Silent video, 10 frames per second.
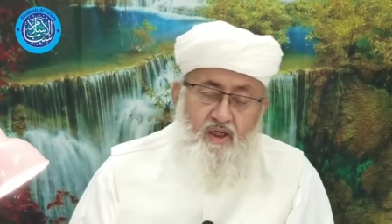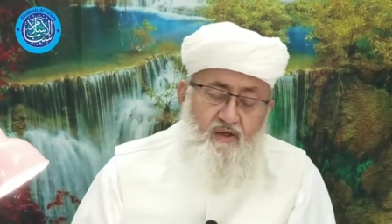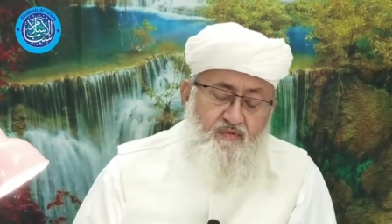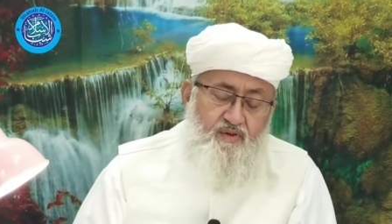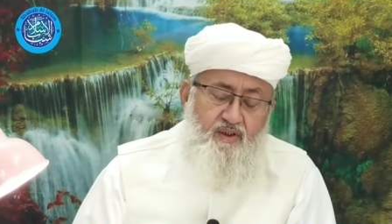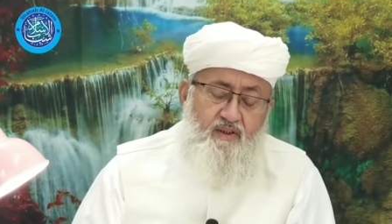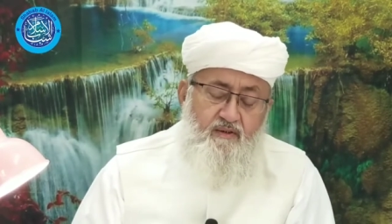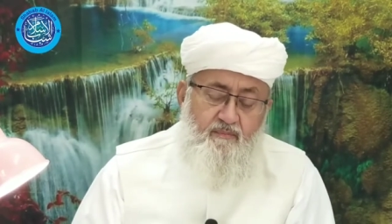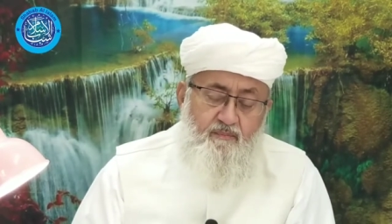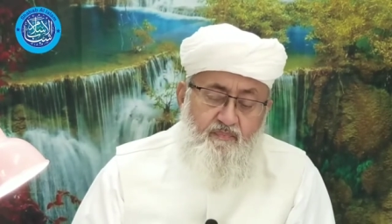
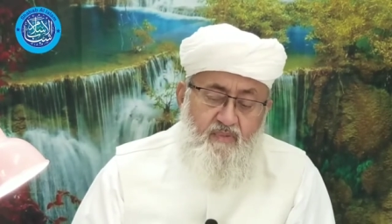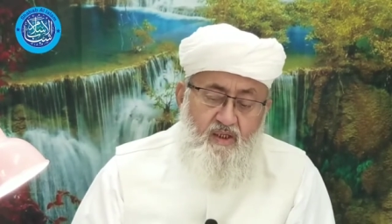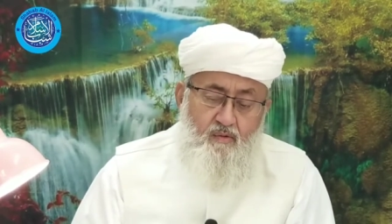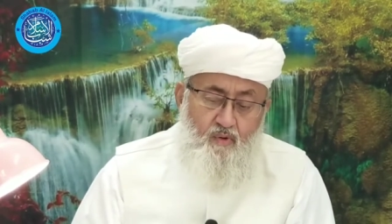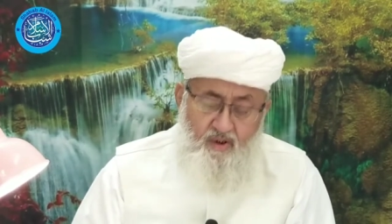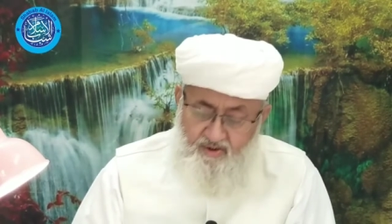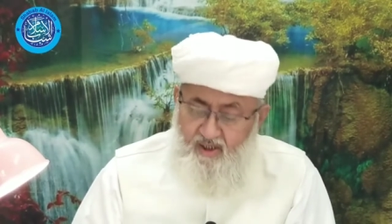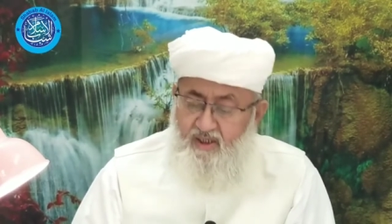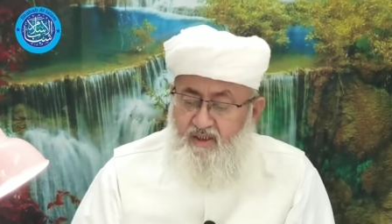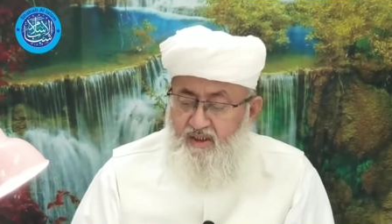والكافرين
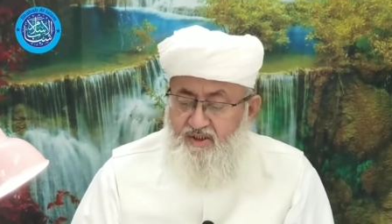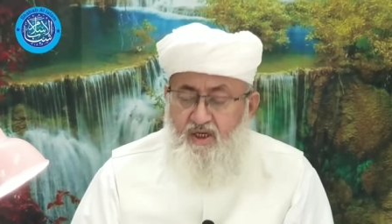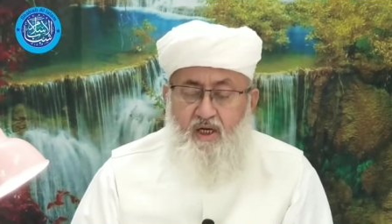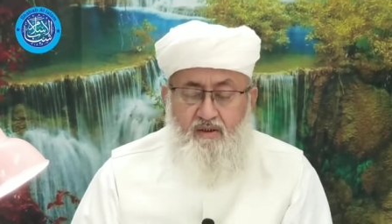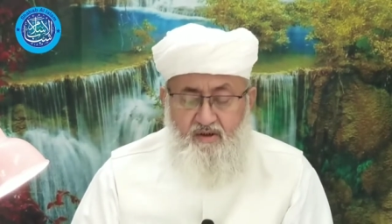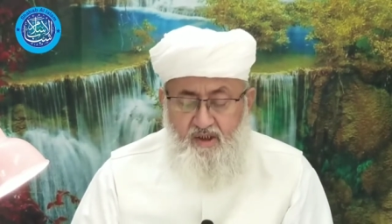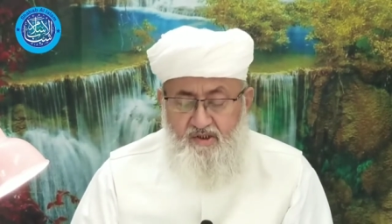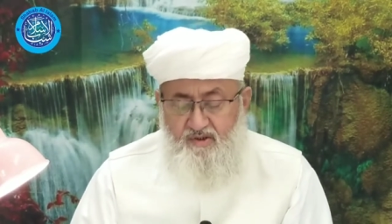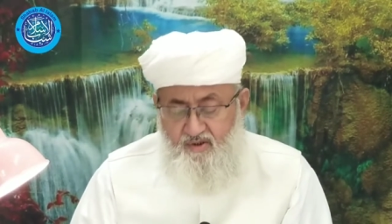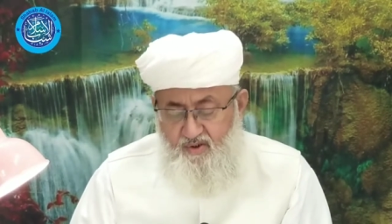ولذلك
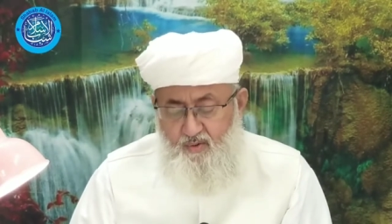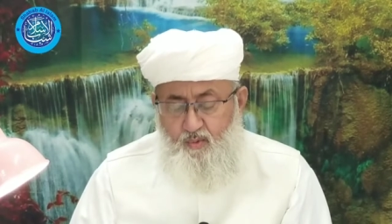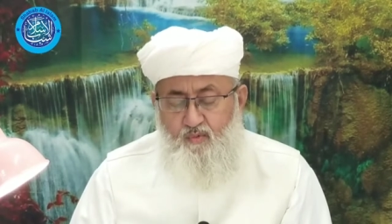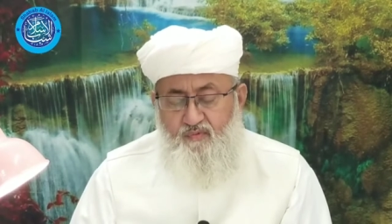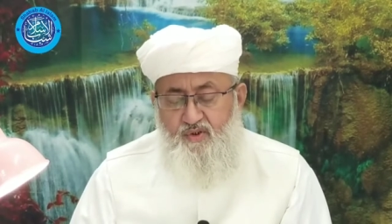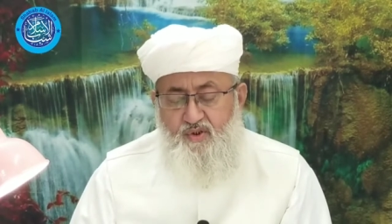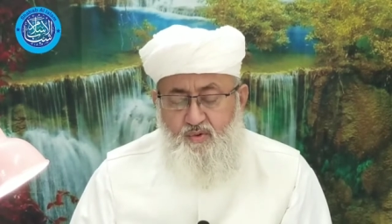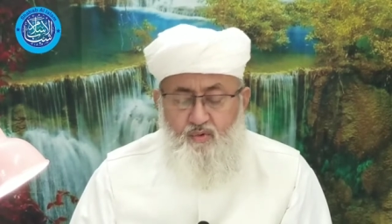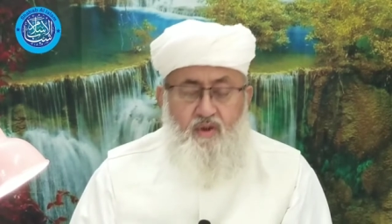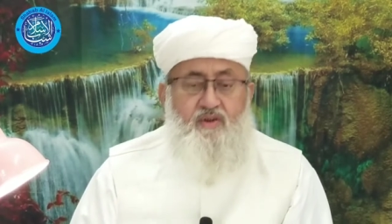جاء التصريح
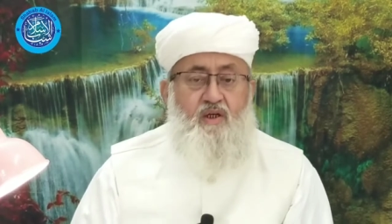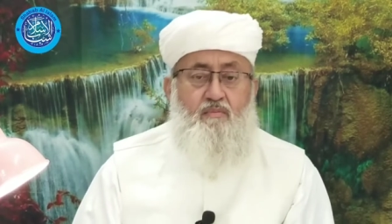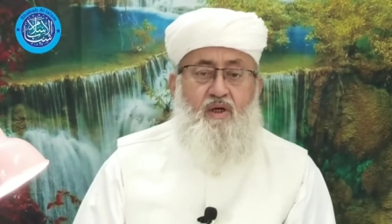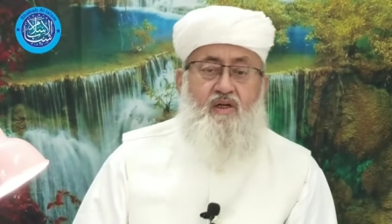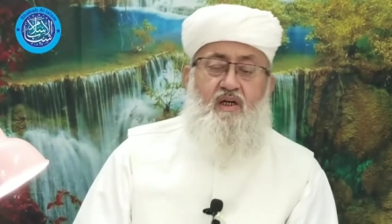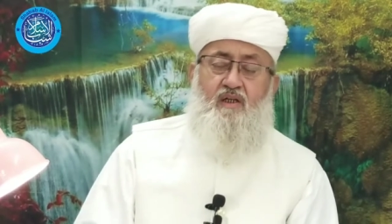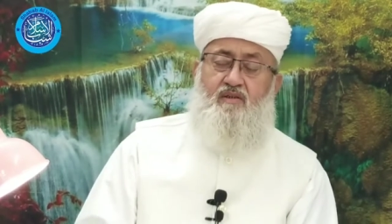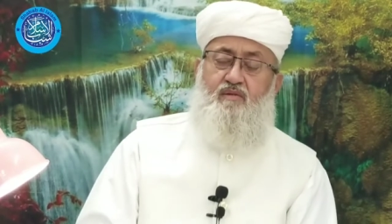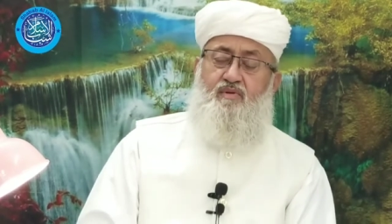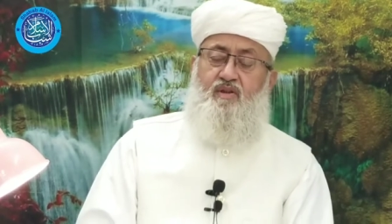في سورة
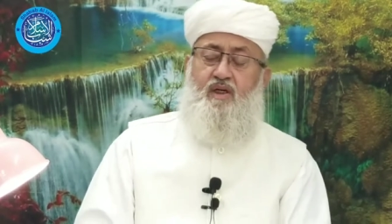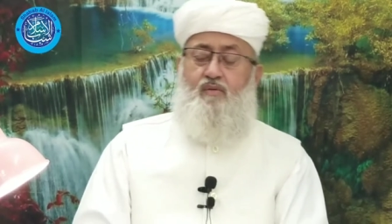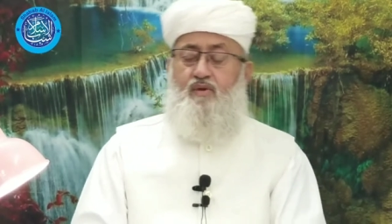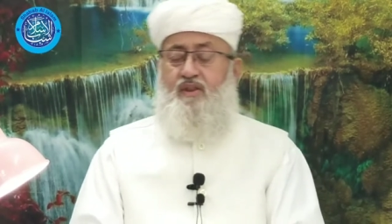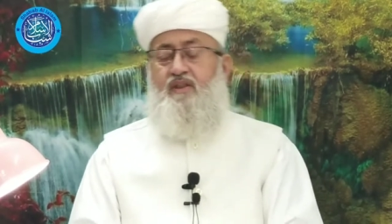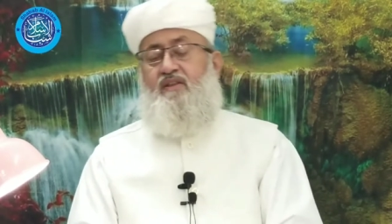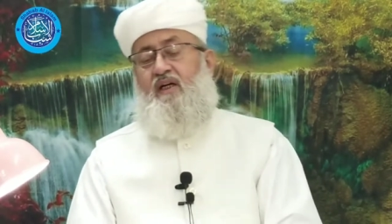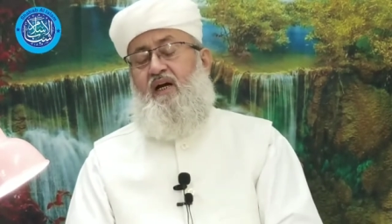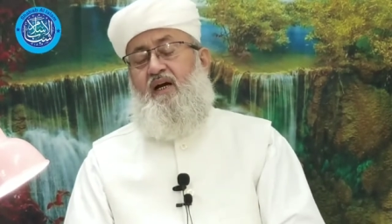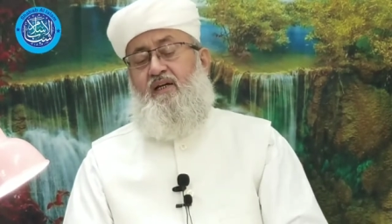البراءة
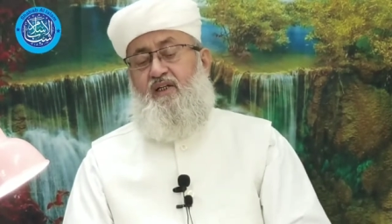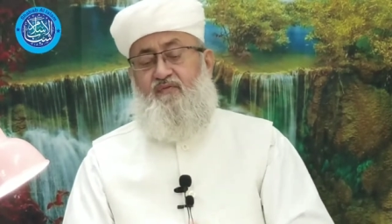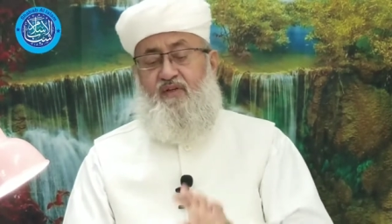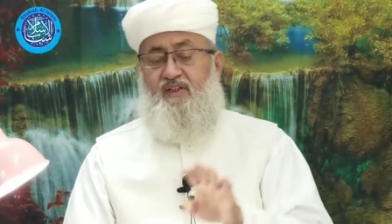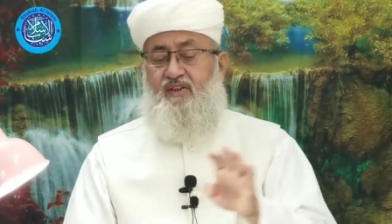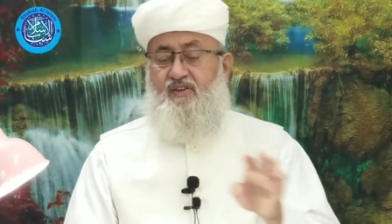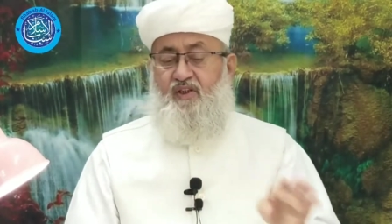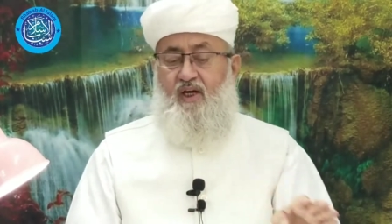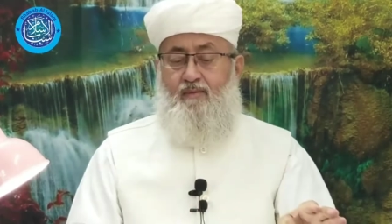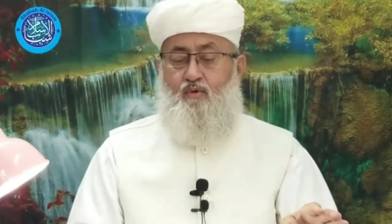بقوله تعالى
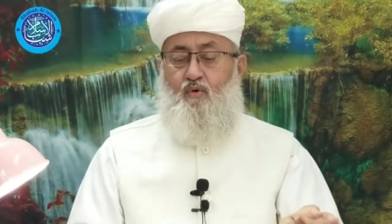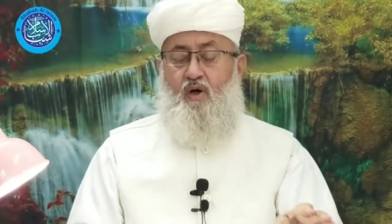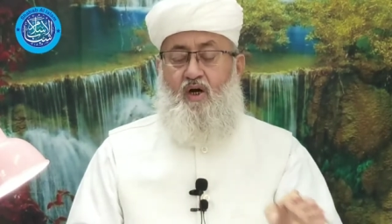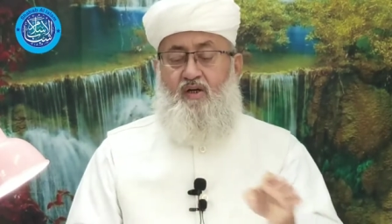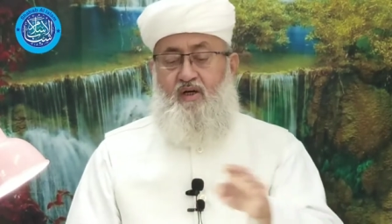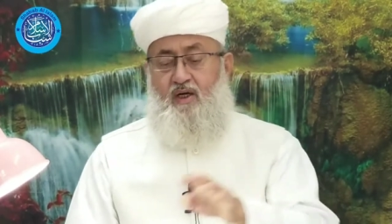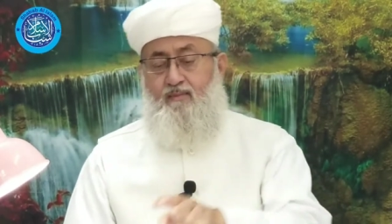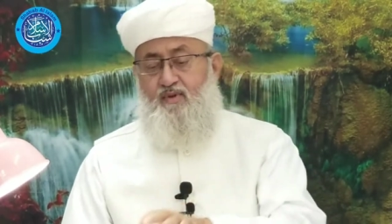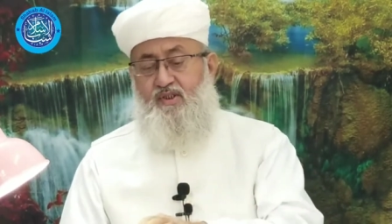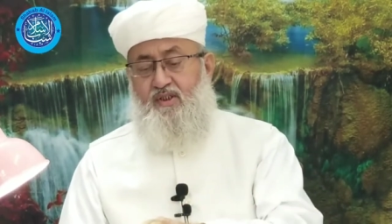فإن تابوا
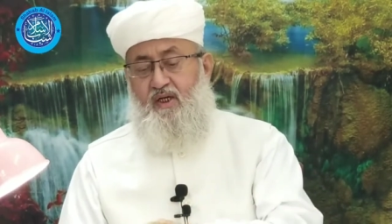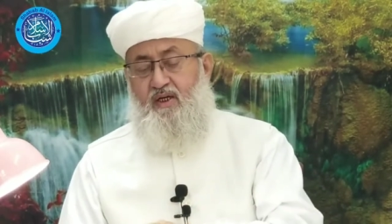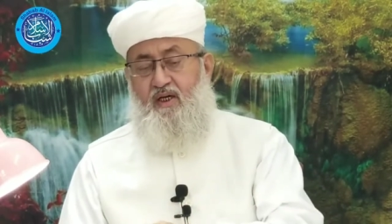وأقاموا